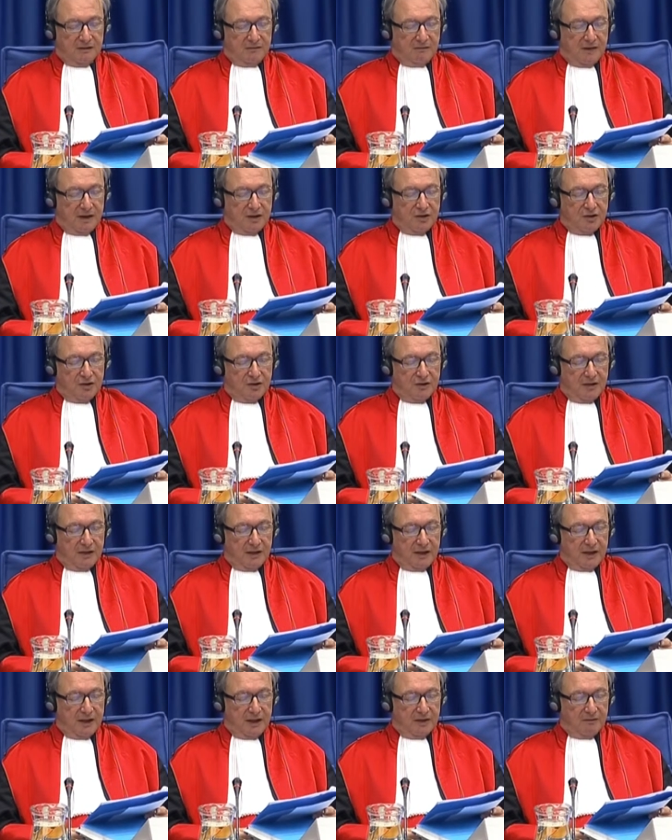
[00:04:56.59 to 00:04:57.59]
autre
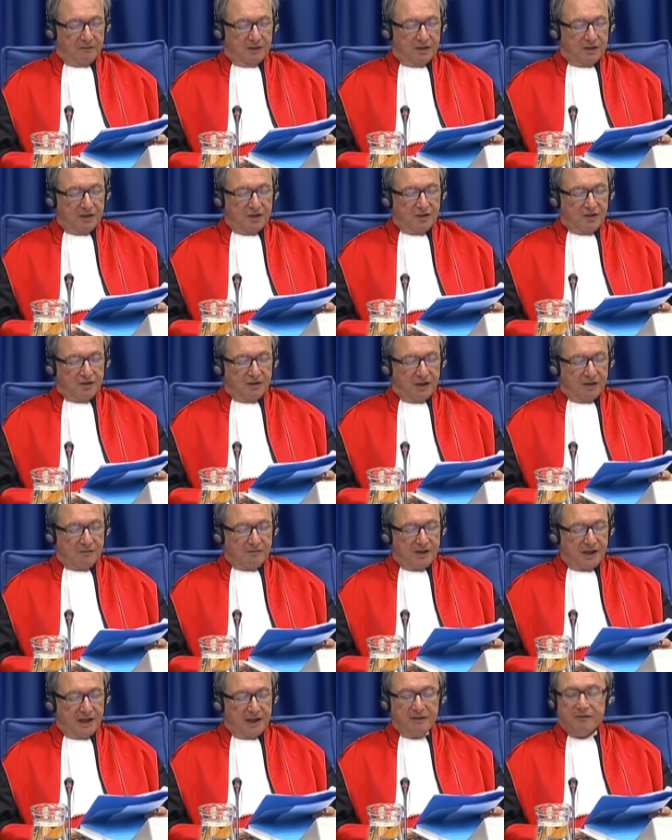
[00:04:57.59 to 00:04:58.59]
acte inhumain,
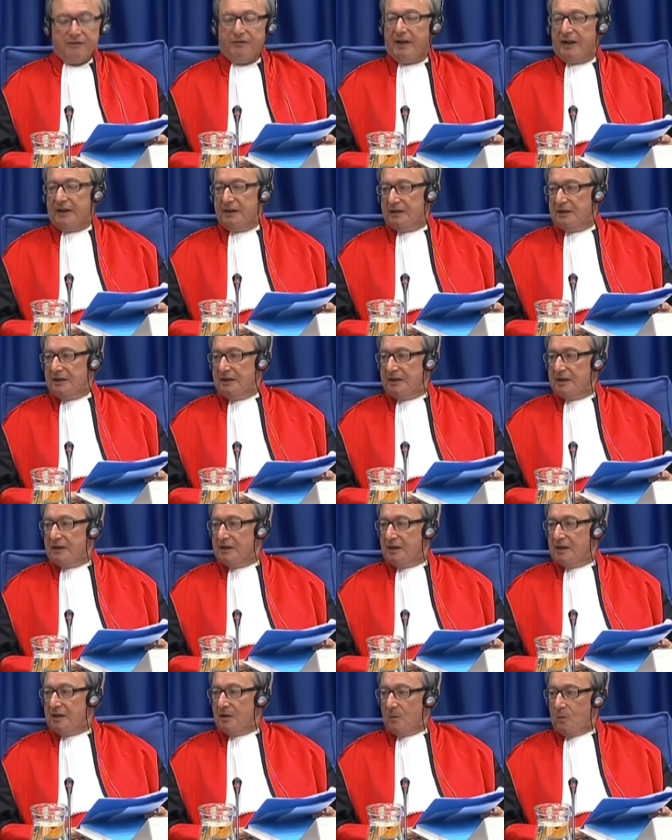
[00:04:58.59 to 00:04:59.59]
notamment le
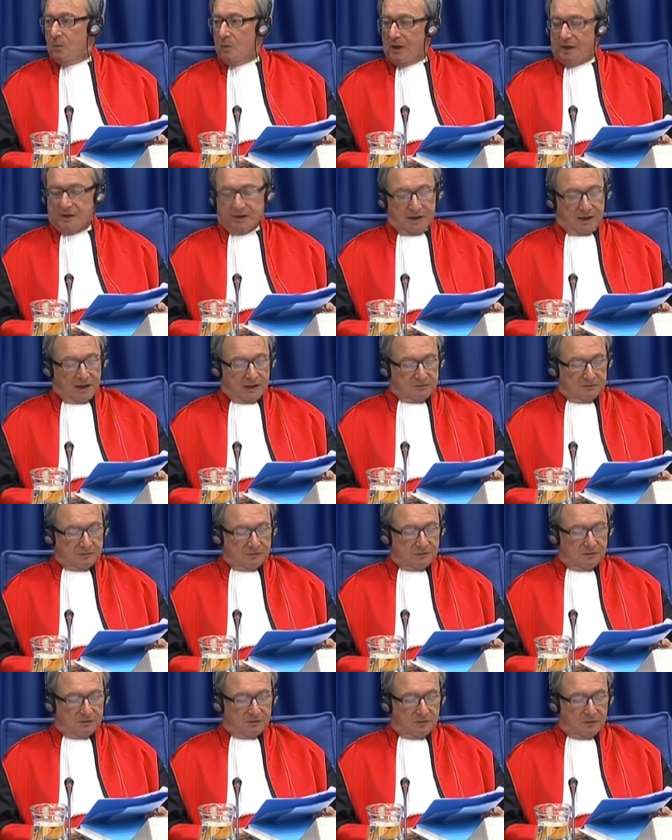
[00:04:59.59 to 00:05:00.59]
transfert forcé,
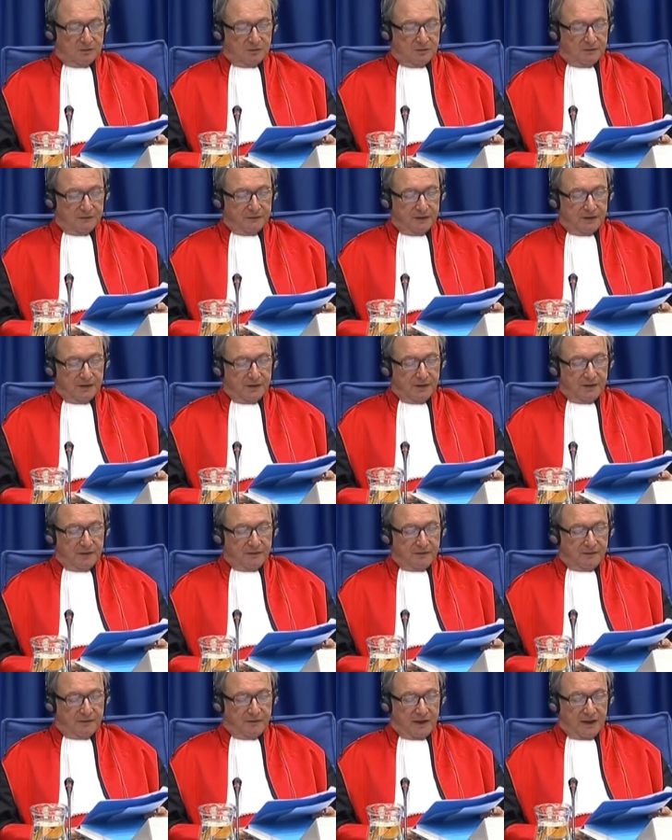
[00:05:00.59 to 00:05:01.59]
euh,
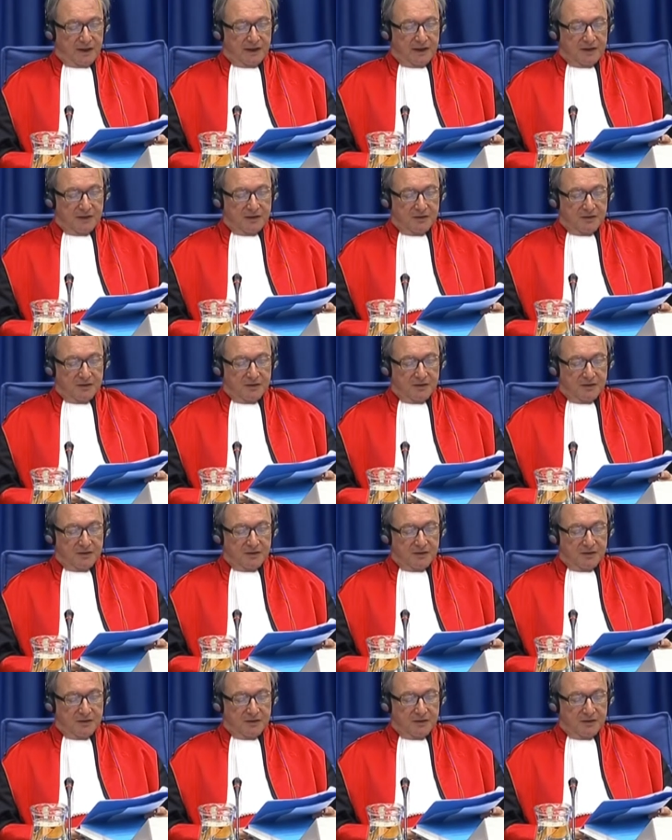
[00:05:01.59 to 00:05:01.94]
meurtre,